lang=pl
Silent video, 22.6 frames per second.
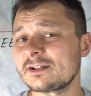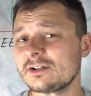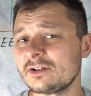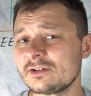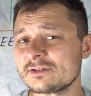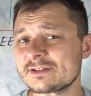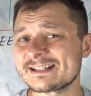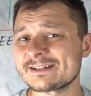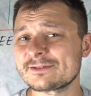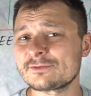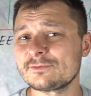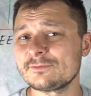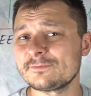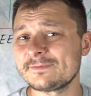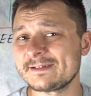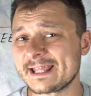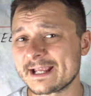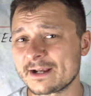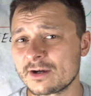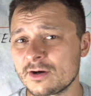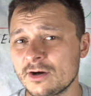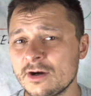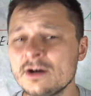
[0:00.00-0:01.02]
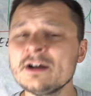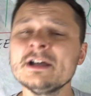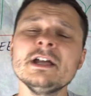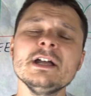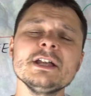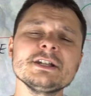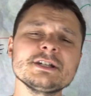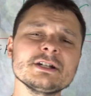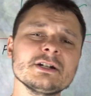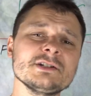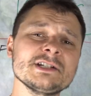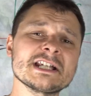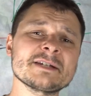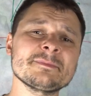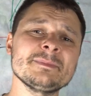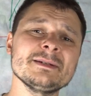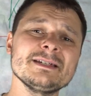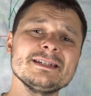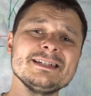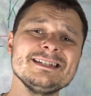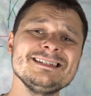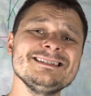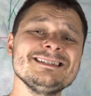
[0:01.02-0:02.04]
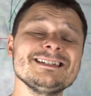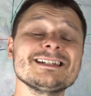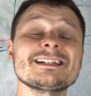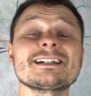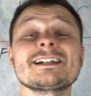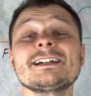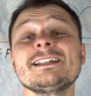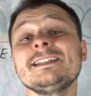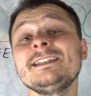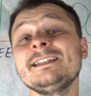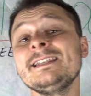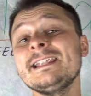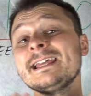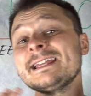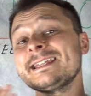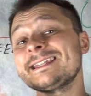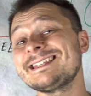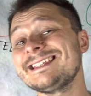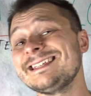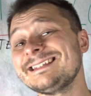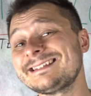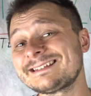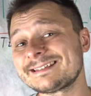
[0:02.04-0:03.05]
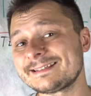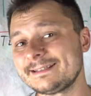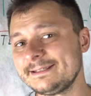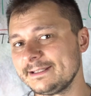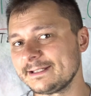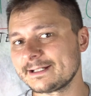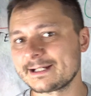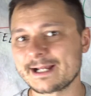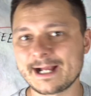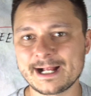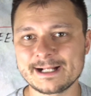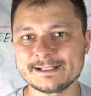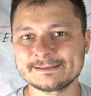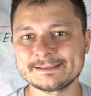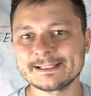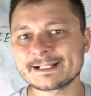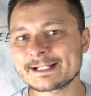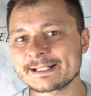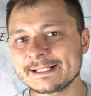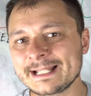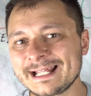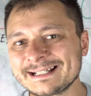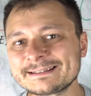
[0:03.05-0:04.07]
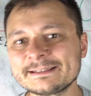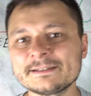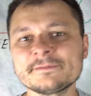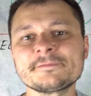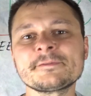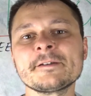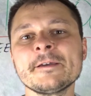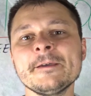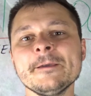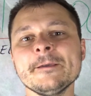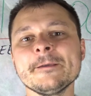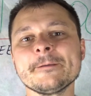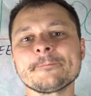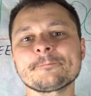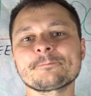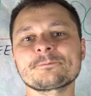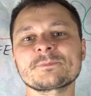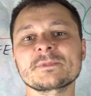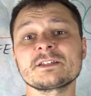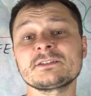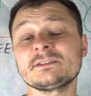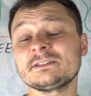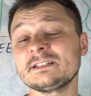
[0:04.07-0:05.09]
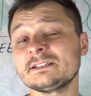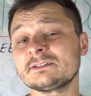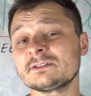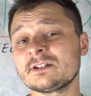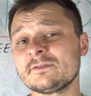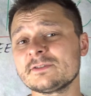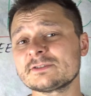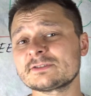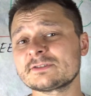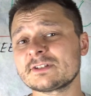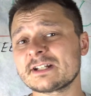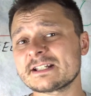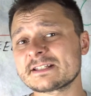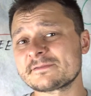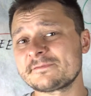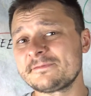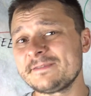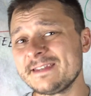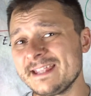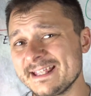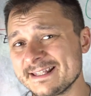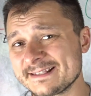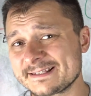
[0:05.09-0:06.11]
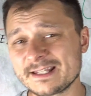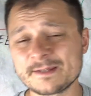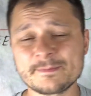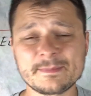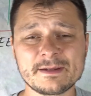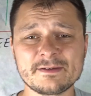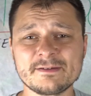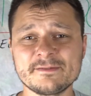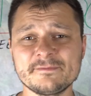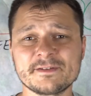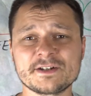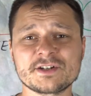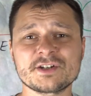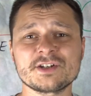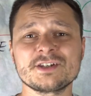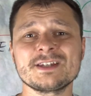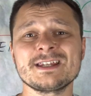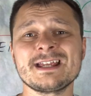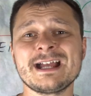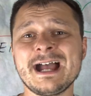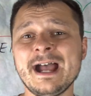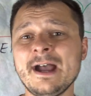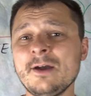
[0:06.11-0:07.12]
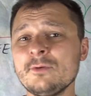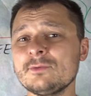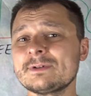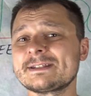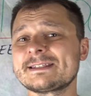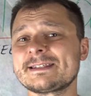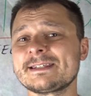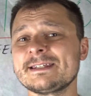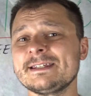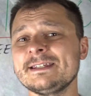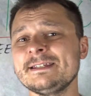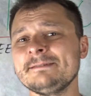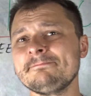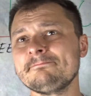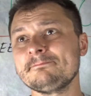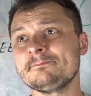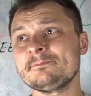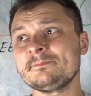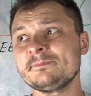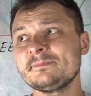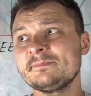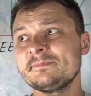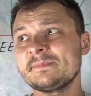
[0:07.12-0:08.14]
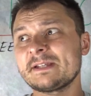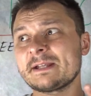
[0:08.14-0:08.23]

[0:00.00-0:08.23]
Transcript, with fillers: klocek bloków Lego, czy chociażby innych legitnych alternatyw. Mm, dodatkowo coraz więcej miałem wrażenie aukcji, mm,